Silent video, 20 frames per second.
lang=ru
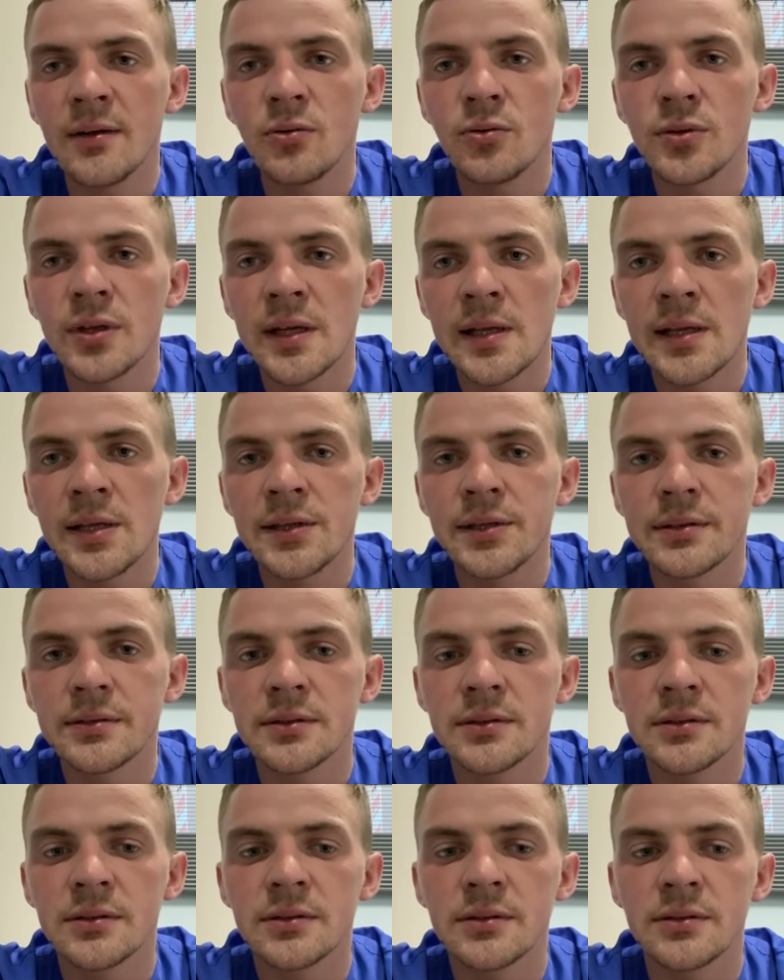удалить э,
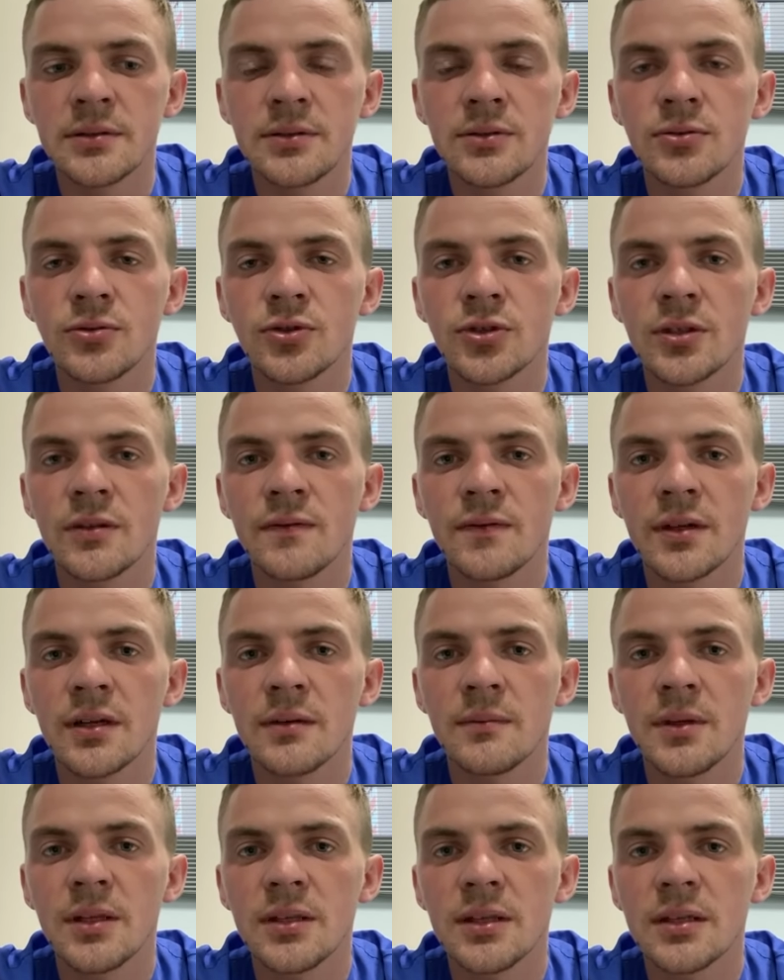ненужные
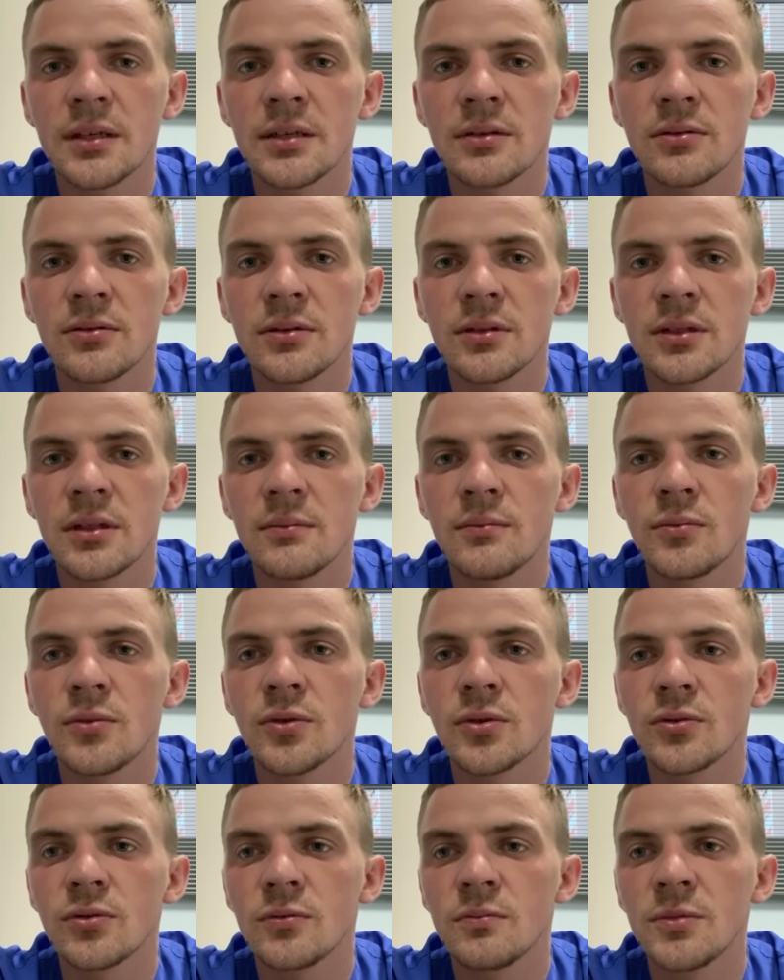фрагменты, которые нам
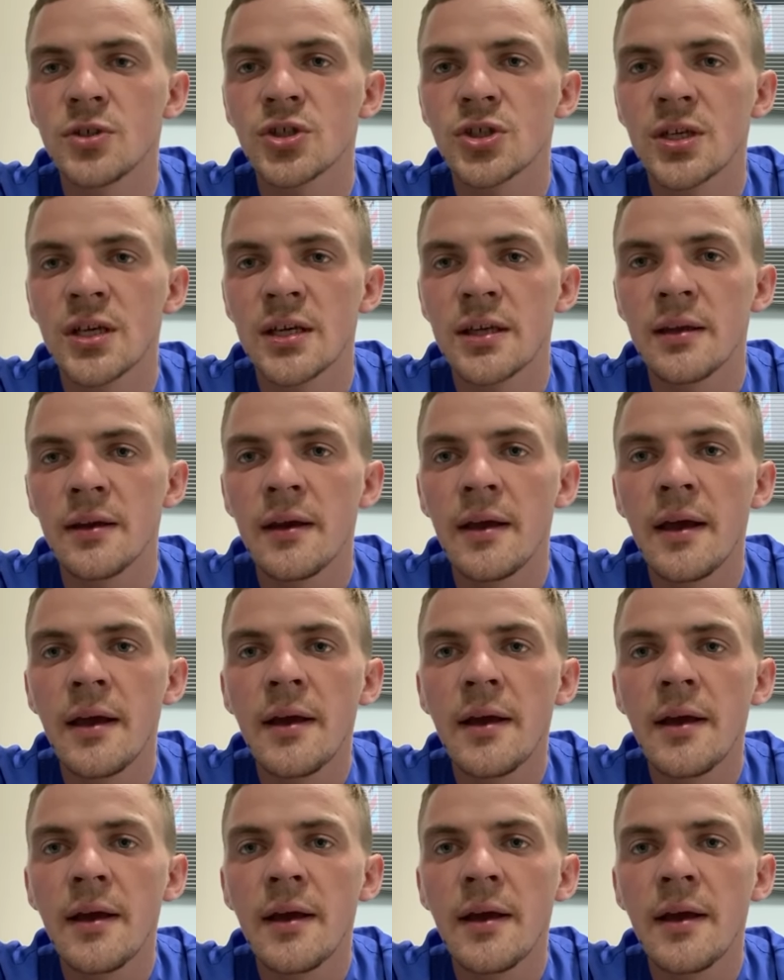могут мешать.